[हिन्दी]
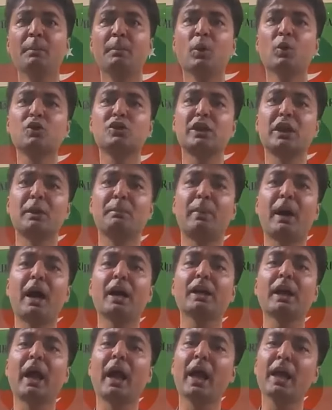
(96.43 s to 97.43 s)
फिर उसके
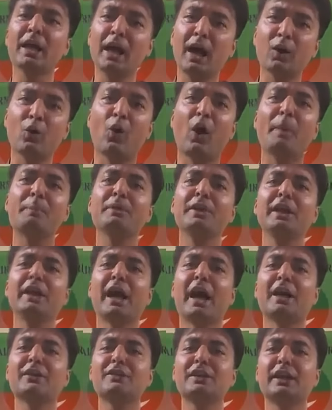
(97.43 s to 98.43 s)
बाद एनआरओ अपनी
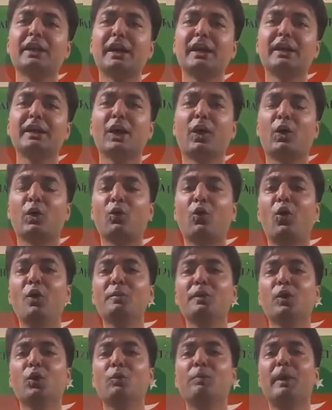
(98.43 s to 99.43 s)
लिए हासिल कर दिया और
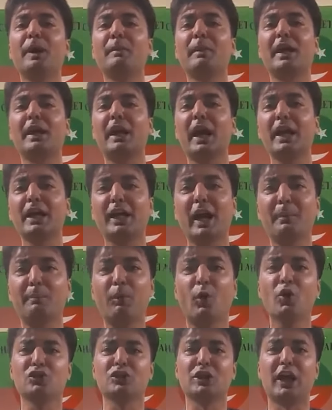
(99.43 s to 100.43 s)
कौम के ऊपर महंगाई का
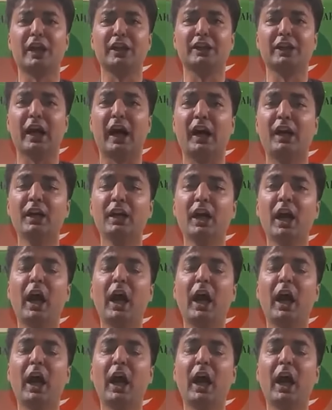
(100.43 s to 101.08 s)
बोझ डाल दिया